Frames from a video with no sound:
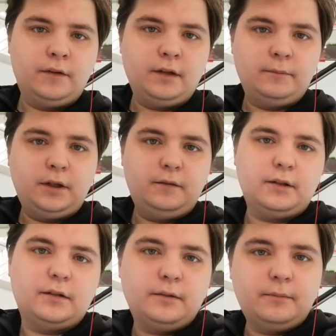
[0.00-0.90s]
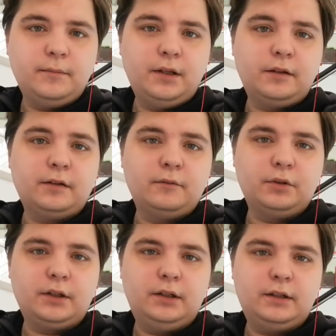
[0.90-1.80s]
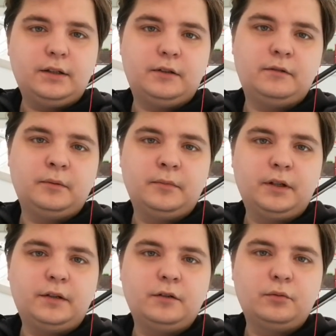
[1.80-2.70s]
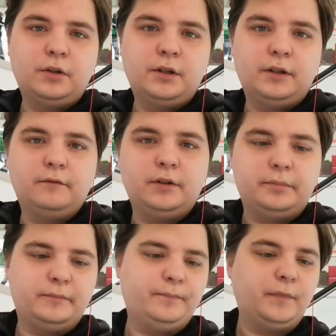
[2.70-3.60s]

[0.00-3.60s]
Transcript: Всем привет! Меня зовут Олег и с вами магазин Ураган Веб.